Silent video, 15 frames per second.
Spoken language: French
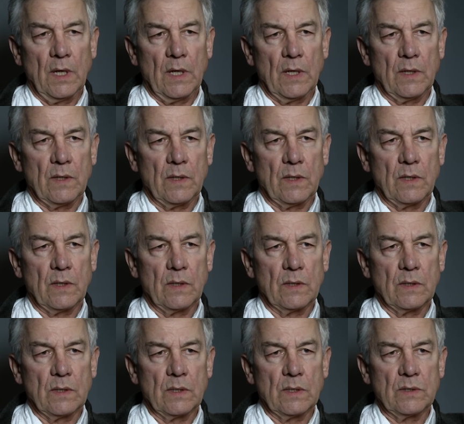
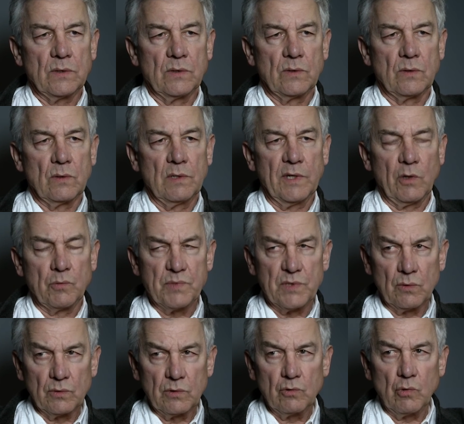de
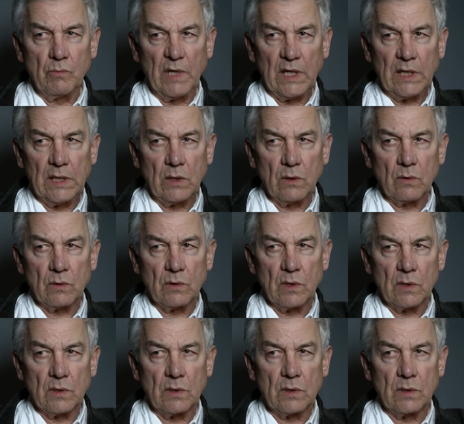l'irruption du numérique
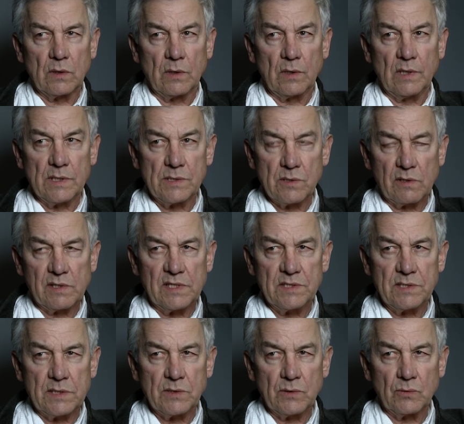dans les
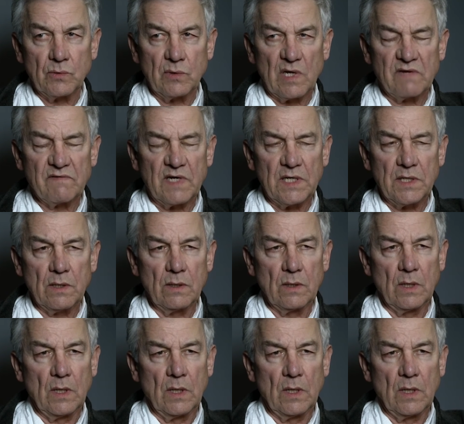organisations du travail,